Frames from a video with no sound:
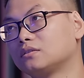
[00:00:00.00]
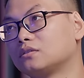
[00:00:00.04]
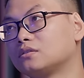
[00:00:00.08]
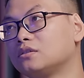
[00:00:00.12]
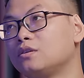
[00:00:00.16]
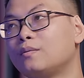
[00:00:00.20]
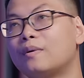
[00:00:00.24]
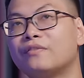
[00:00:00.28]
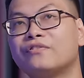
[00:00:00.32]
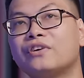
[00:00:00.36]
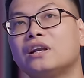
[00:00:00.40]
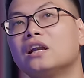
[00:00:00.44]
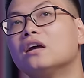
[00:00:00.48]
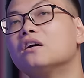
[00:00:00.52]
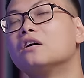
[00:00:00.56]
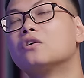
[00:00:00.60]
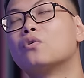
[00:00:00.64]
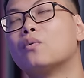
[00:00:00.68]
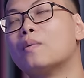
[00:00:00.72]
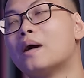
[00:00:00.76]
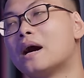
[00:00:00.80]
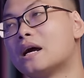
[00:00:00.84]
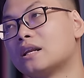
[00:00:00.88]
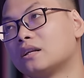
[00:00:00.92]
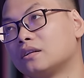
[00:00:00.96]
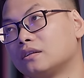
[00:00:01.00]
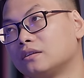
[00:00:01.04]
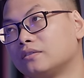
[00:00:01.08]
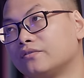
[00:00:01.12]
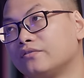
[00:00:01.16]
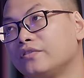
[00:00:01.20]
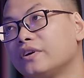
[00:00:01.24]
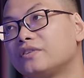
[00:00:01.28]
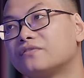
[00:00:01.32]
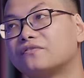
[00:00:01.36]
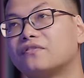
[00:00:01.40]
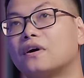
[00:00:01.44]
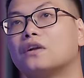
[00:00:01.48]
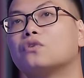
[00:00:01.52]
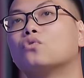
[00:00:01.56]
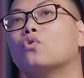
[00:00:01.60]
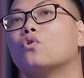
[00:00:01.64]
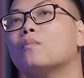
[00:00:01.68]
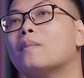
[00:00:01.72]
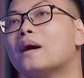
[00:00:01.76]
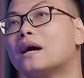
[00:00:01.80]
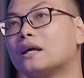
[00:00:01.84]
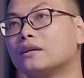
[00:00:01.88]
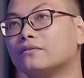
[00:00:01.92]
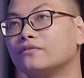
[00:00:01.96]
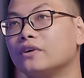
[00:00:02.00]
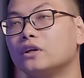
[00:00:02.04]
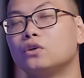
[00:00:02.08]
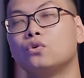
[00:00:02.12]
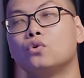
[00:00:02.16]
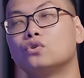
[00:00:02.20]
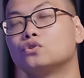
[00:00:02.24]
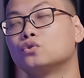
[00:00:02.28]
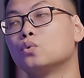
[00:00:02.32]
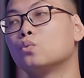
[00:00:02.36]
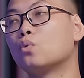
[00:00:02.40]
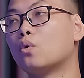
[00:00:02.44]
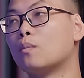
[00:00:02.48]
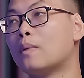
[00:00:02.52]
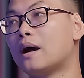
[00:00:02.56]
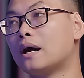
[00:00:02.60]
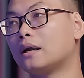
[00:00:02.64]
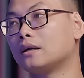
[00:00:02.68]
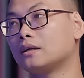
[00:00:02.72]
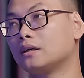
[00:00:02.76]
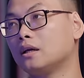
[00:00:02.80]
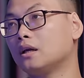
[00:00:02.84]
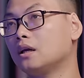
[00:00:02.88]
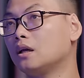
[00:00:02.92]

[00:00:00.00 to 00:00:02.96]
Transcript: nhưng mà viết lời của bạn, viết vần của bạn, viết nội dung của bạn.